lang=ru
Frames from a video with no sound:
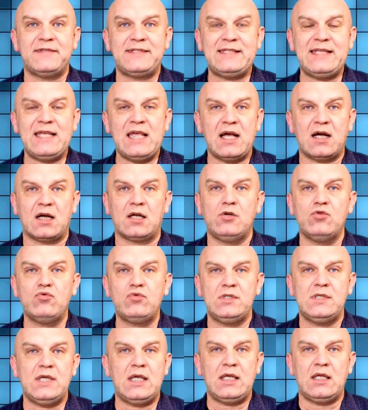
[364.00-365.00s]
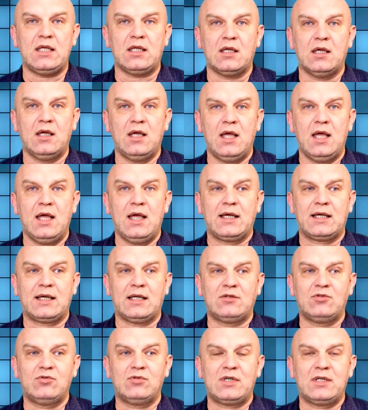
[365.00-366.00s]
всех людей,
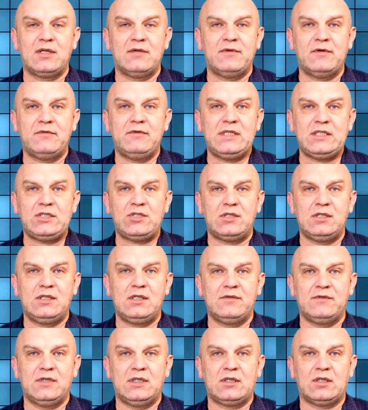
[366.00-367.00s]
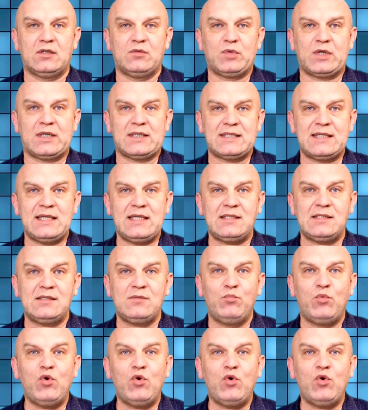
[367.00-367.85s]
которые вовлечены в этот процесс